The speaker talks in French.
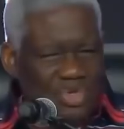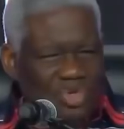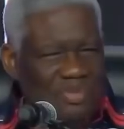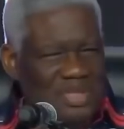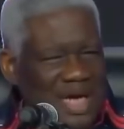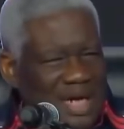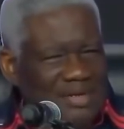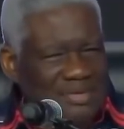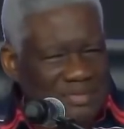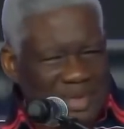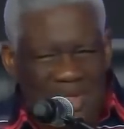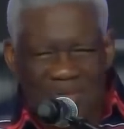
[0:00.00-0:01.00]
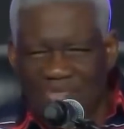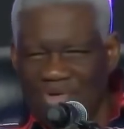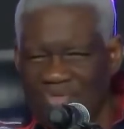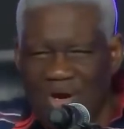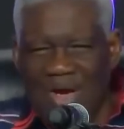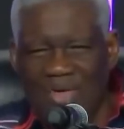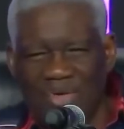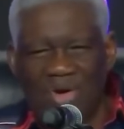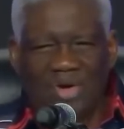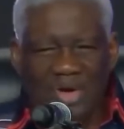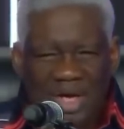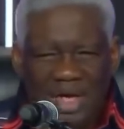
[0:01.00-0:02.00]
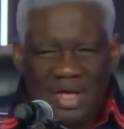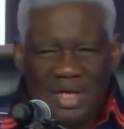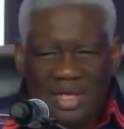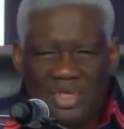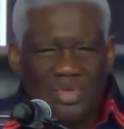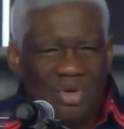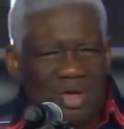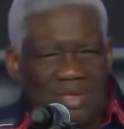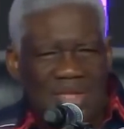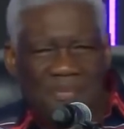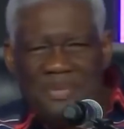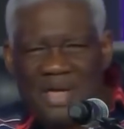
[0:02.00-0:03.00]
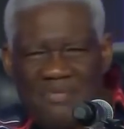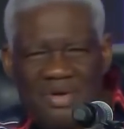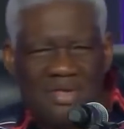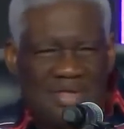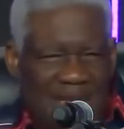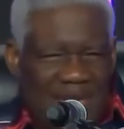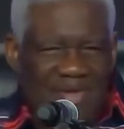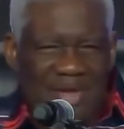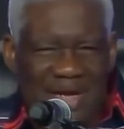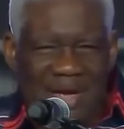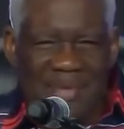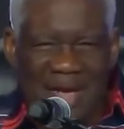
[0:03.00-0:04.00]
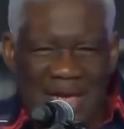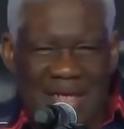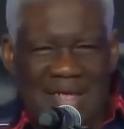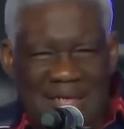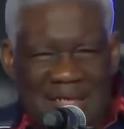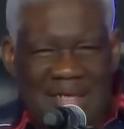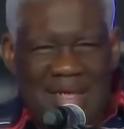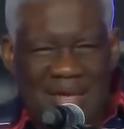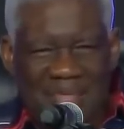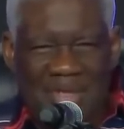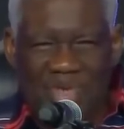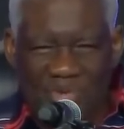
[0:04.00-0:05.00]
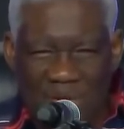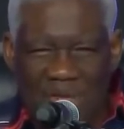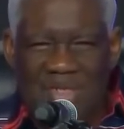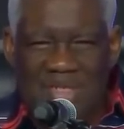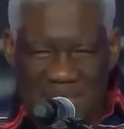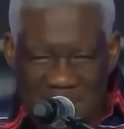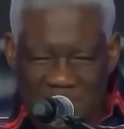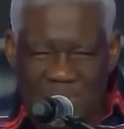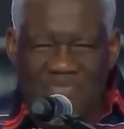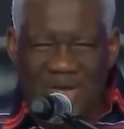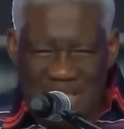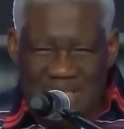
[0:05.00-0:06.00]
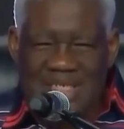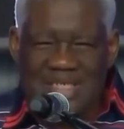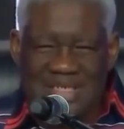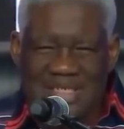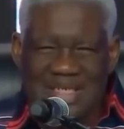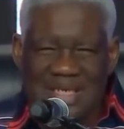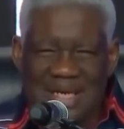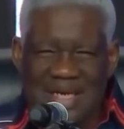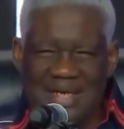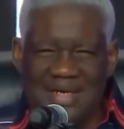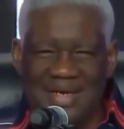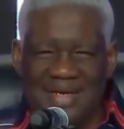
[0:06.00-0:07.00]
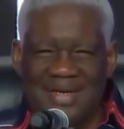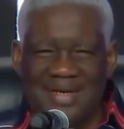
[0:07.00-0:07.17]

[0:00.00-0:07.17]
de choses bizarres, peut-être on va voir encore. Ils sont tapis avec, derrière leur caméra, mais je crois que le Saint-Esprit va les saisir. Hein?